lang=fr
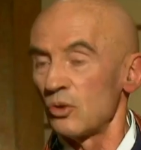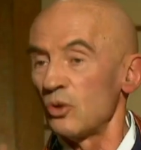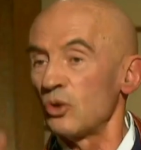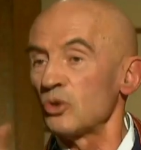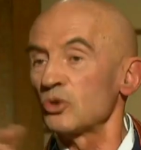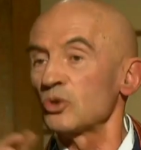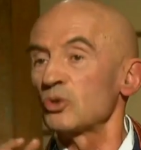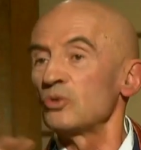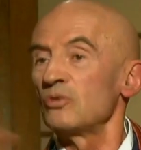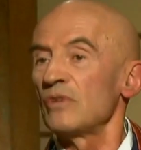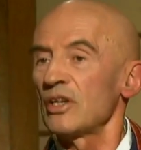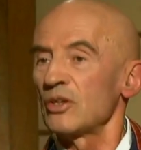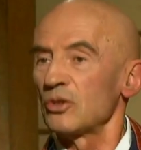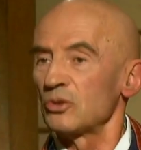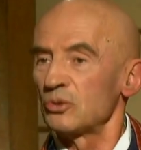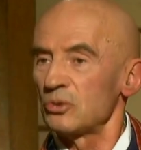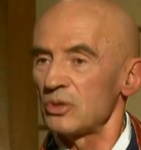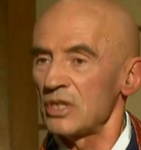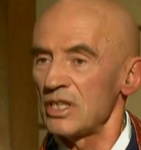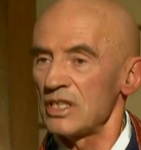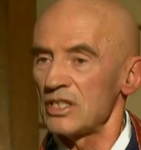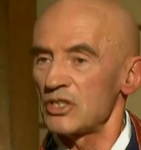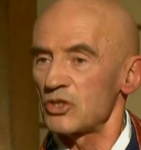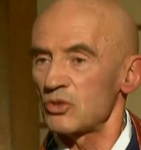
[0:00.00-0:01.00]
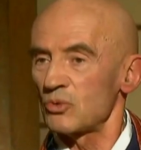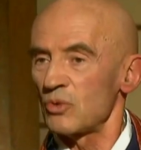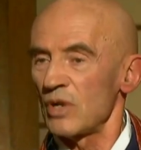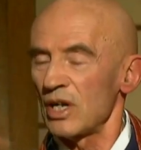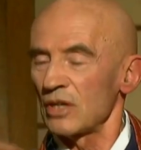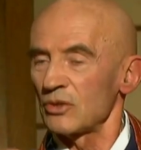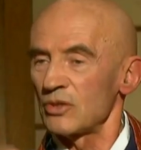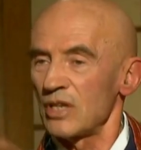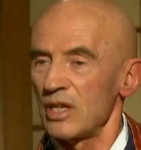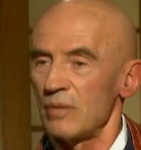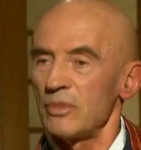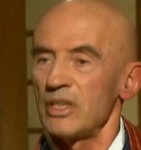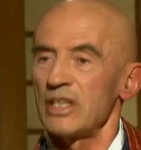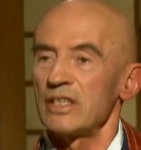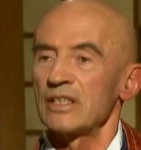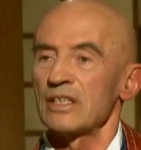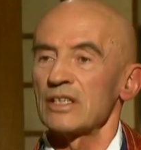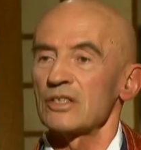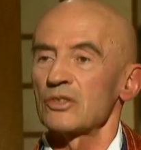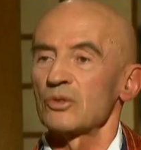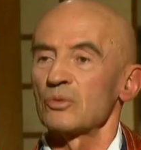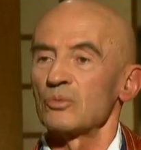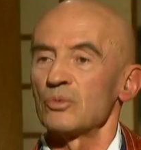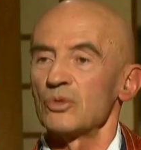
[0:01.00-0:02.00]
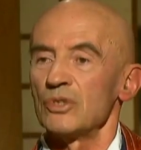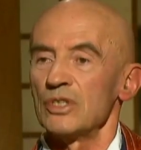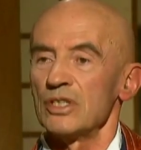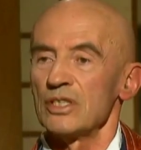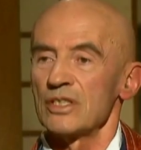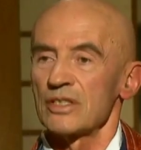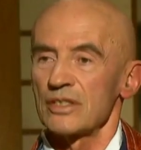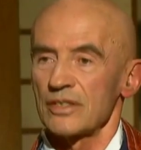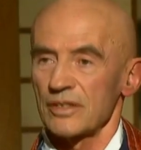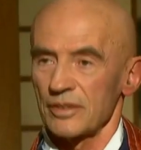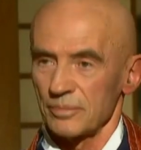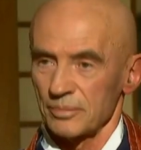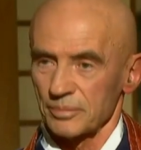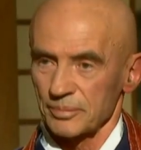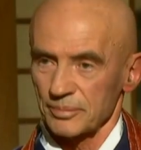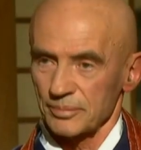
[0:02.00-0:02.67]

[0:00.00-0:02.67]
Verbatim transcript: qu'on retrouvera dans toute l'histoire de la méditation bouddhiste.